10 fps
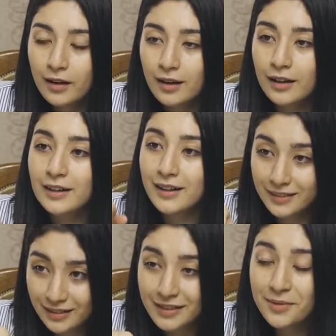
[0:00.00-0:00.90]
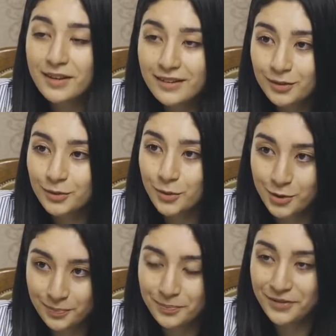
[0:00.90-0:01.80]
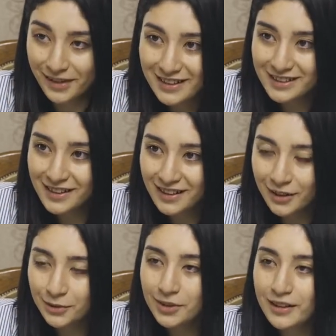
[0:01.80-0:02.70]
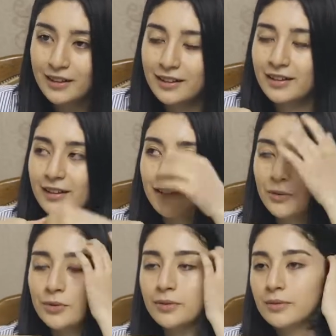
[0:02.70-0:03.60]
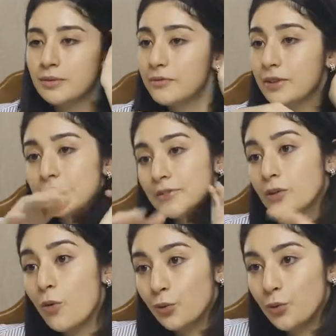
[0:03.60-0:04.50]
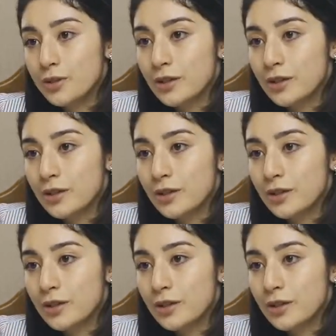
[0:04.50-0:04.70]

а, это заметил тоже певец, который а, выставил конкурс.